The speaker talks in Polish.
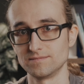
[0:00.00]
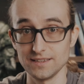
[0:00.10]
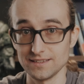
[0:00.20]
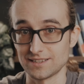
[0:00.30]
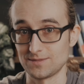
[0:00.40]

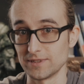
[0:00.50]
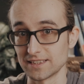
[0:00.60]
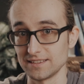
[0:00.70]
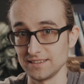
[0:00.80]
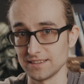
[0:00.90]
Ten
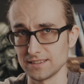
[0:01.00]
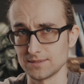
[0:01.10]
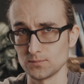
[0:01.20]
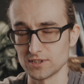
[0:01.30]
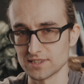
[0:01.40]
aspekt
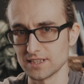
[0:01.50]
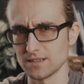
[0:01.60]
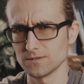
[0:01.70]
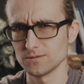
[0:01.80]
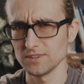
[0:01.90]
jest
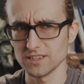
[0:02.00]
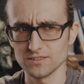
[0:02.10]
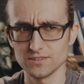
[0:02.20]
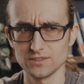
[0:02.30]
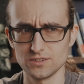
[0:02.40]
podstawą
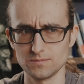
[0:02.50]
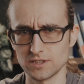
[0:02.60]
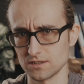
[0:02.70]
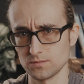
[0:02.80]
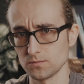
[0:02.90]
niegdyś
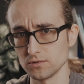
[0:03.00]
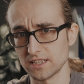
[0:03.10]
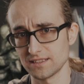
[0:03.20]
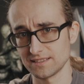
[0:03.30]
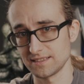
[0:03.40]
bardzo
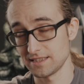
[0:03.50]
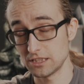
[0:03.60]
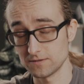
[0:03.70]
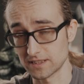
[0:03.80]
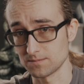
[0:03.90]
popularnych
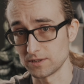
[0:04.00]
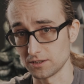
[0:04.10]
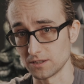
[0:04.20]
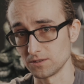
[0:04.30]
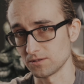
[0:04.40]
systemów
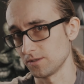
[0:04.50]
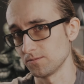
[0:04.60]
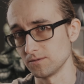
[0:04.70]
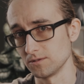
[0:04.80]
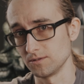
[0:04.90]
ekspertowych, które,
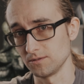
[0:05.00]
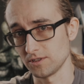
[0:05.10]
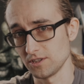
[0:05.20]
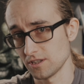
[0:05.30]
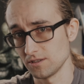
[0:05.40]
e,
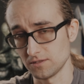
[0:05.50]
które działały